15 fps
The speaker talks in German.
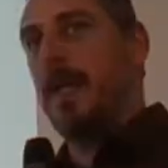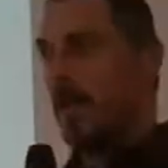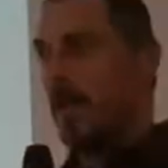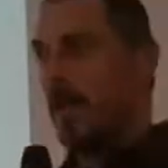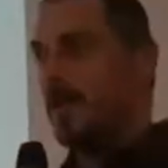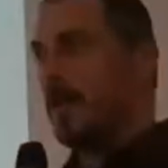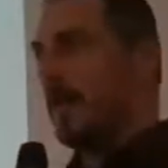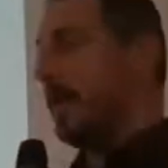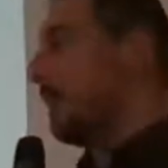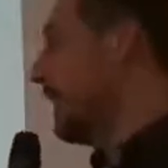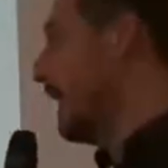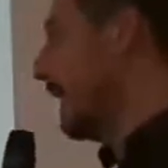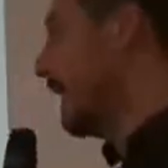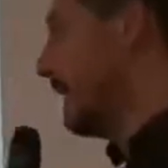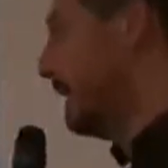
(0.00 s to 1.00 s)

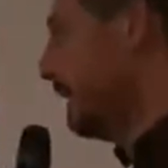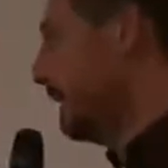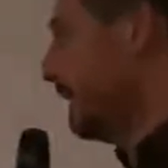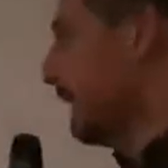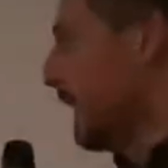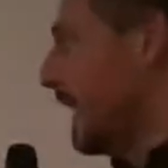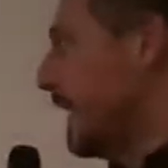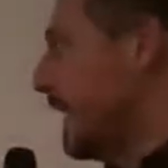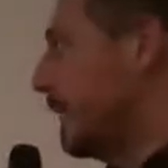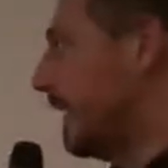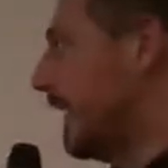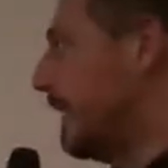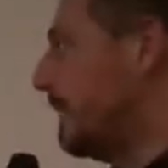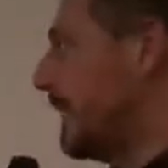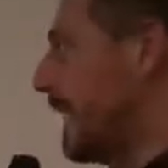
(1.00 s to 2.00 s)
Blockheizkraftwerk in
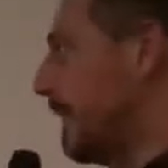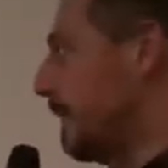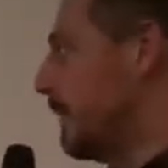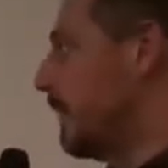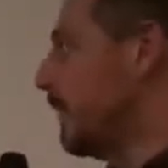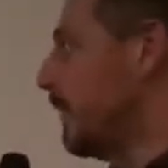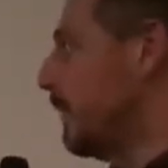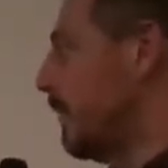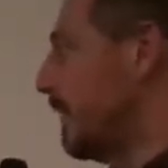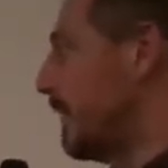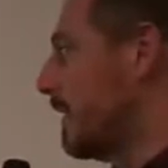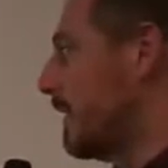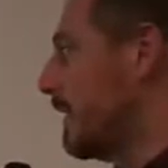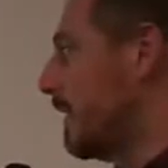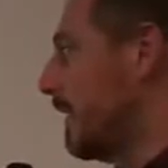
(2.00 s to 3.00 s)
Betrieb nehmen
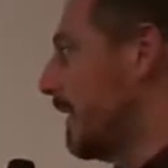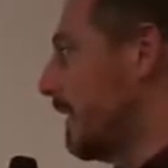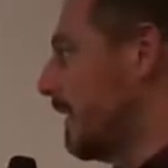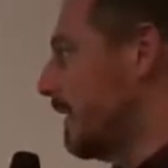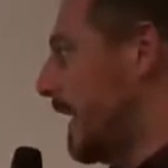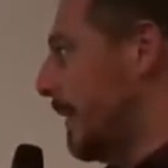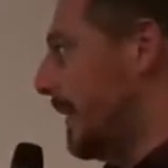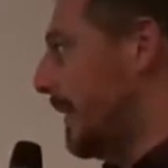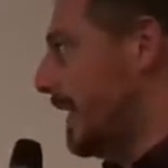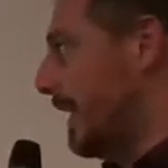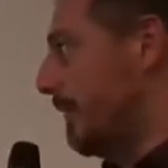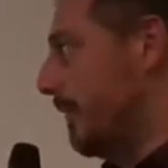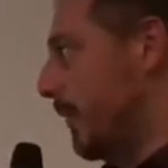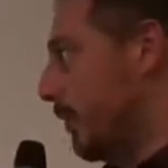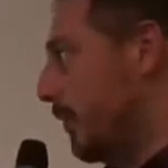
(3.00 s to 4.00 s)
und äh, damit
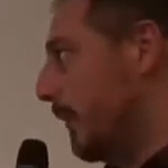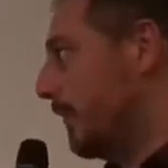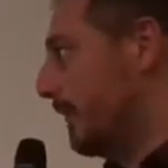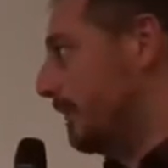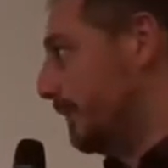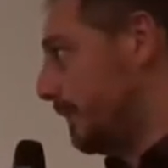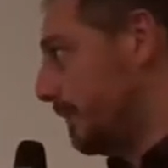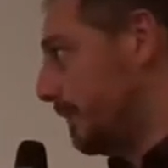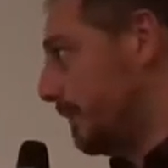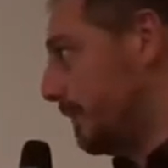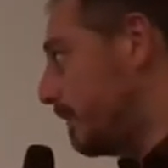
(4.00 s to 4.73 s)
eben verknüpfen.